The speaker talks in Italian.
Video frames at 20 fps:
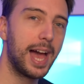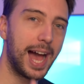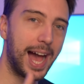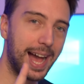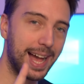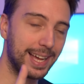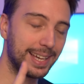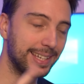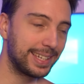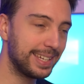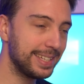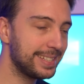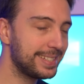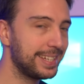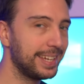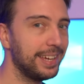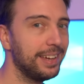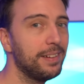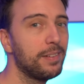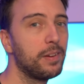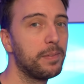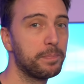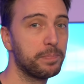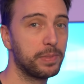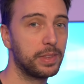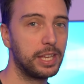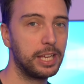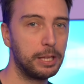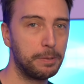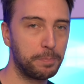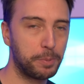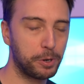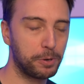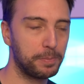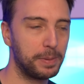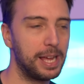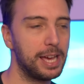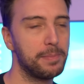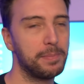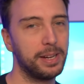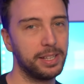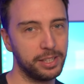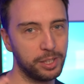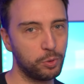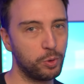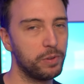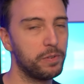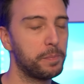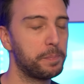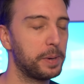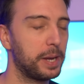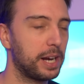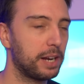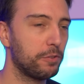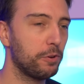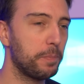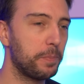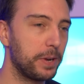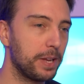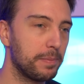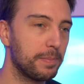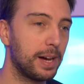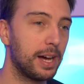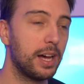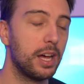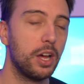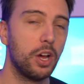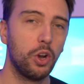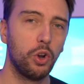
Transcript: Anche se il problema di cui vi parlavo prima